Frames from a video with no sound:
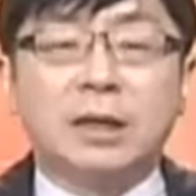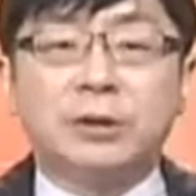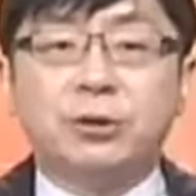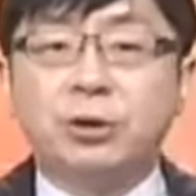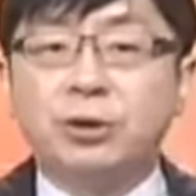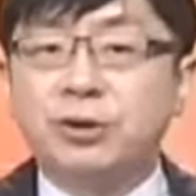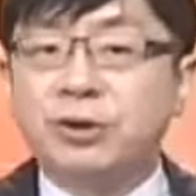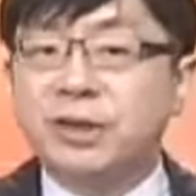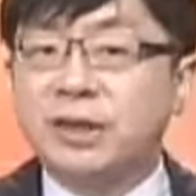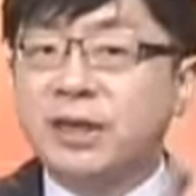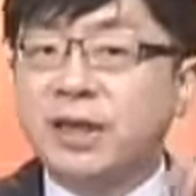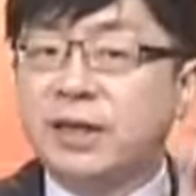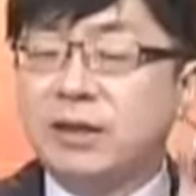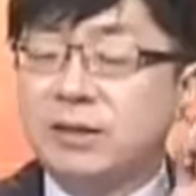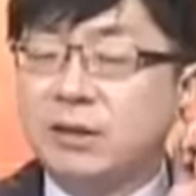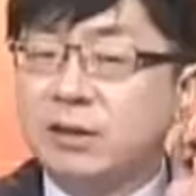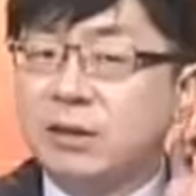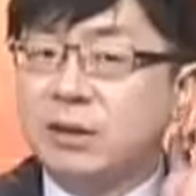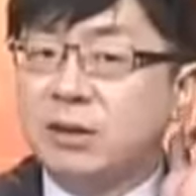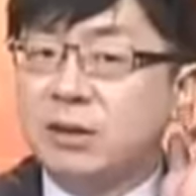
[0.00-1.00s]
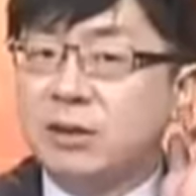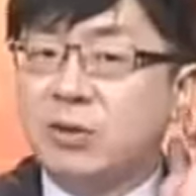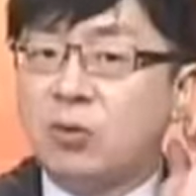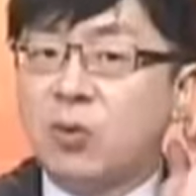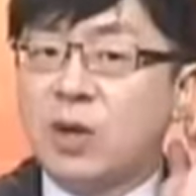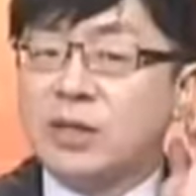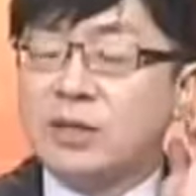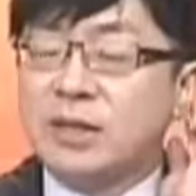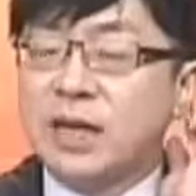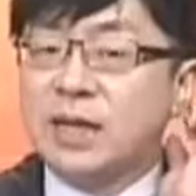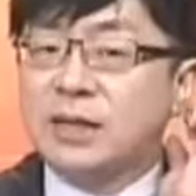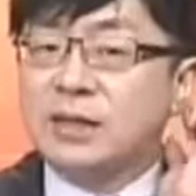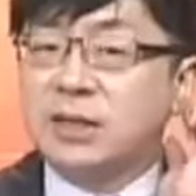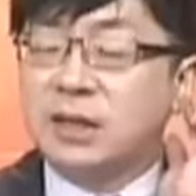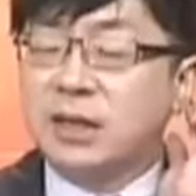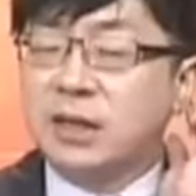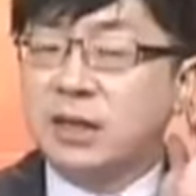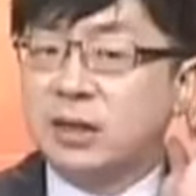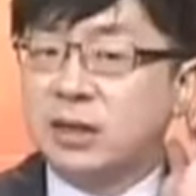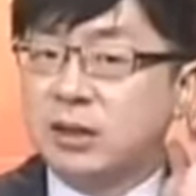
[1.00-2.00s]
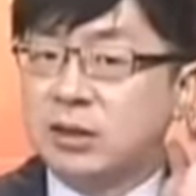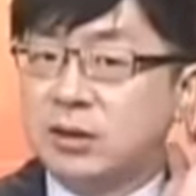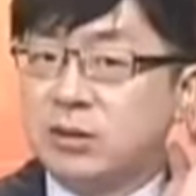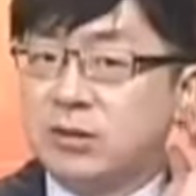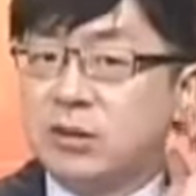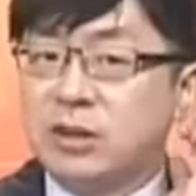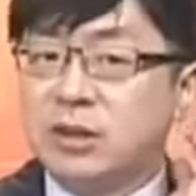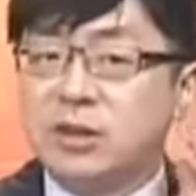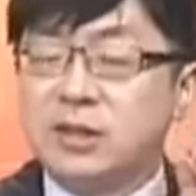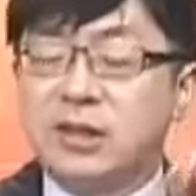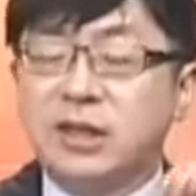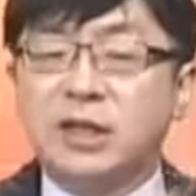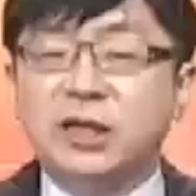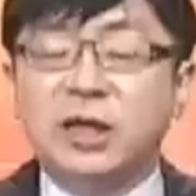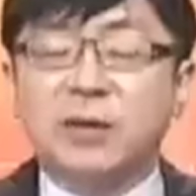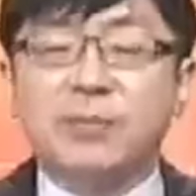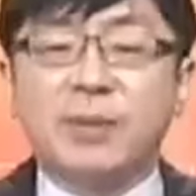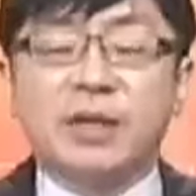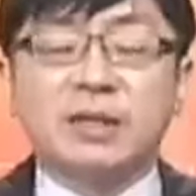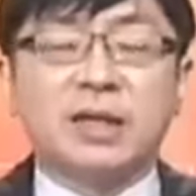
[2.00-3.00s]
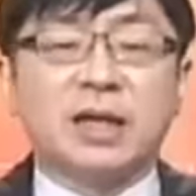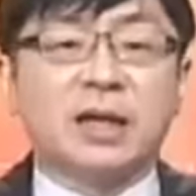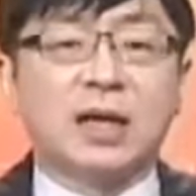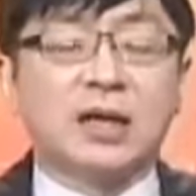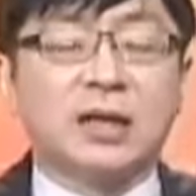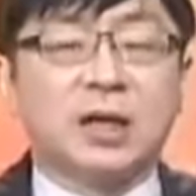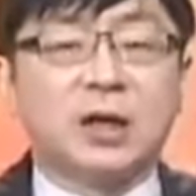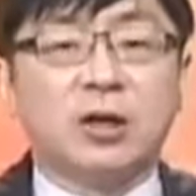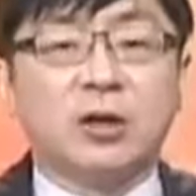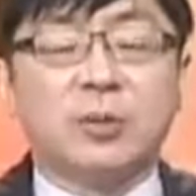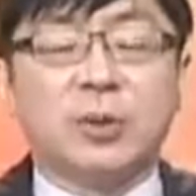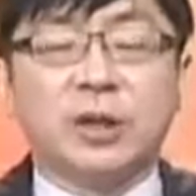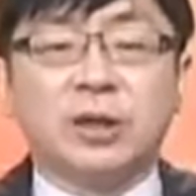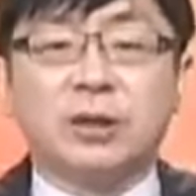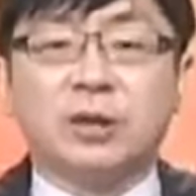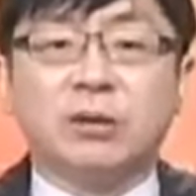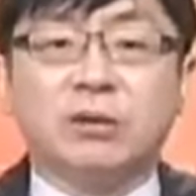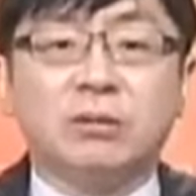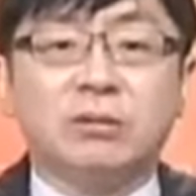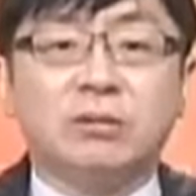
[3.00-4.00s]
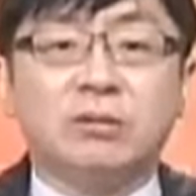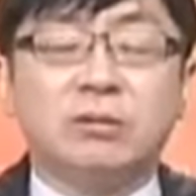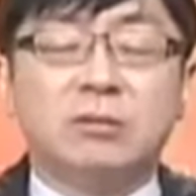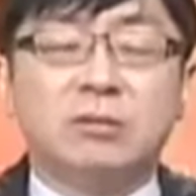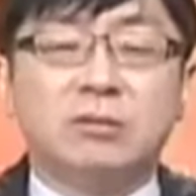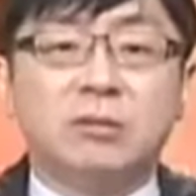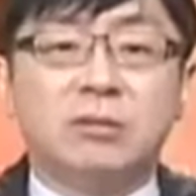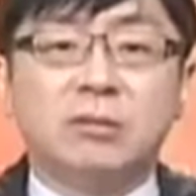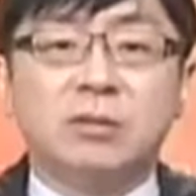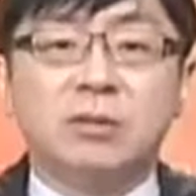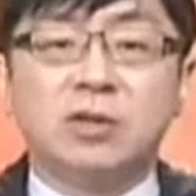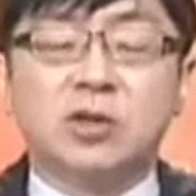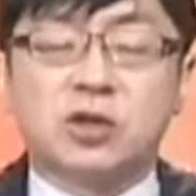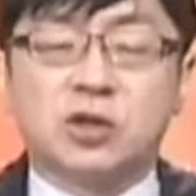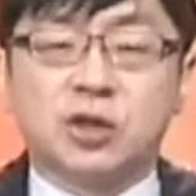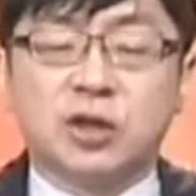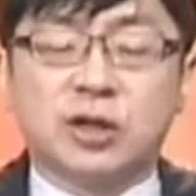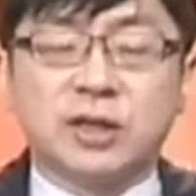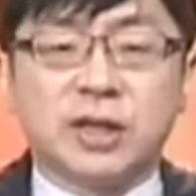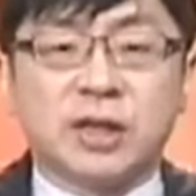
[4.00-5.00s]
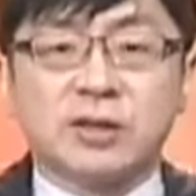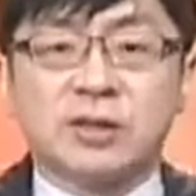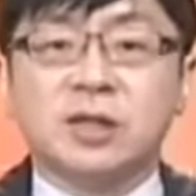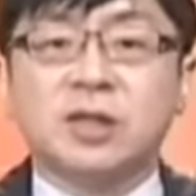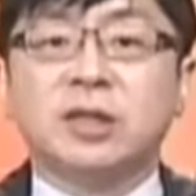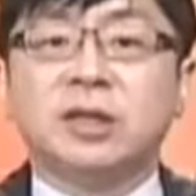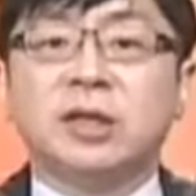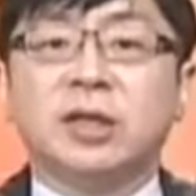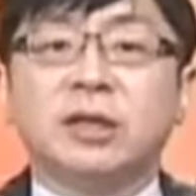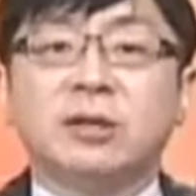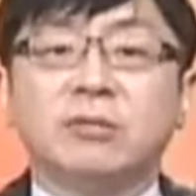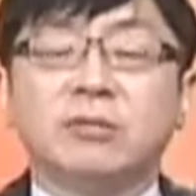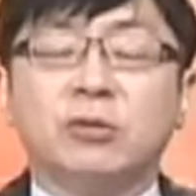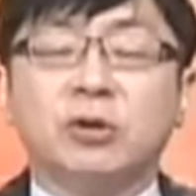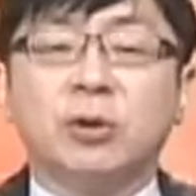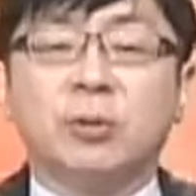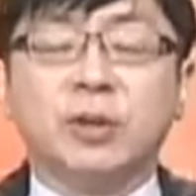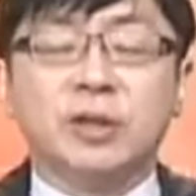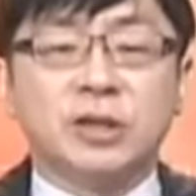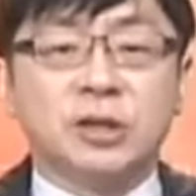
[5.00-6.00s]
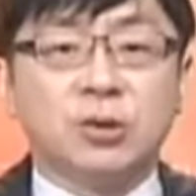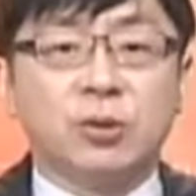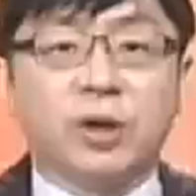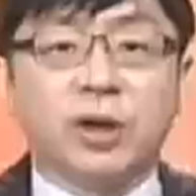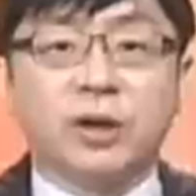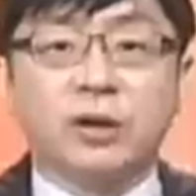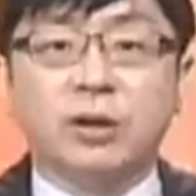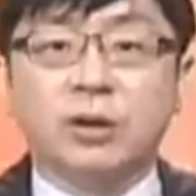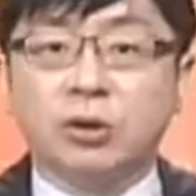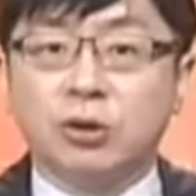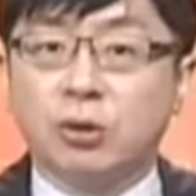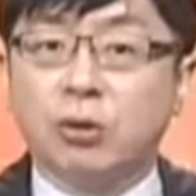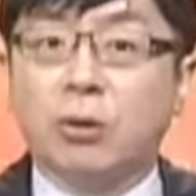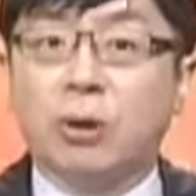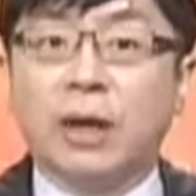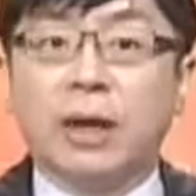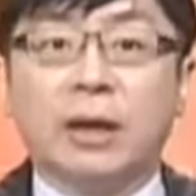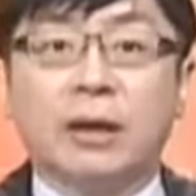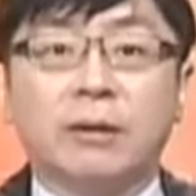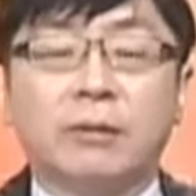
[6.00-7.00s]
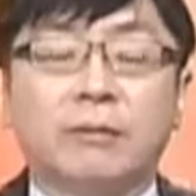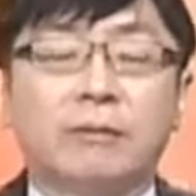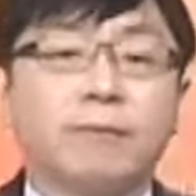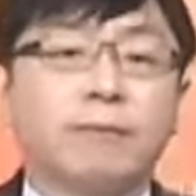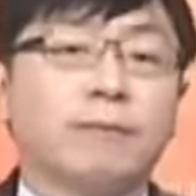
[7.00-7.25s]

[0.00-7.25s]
那对于今天晚上这个七点半才看到的朋友，十个小时以前有没有机会？有啊。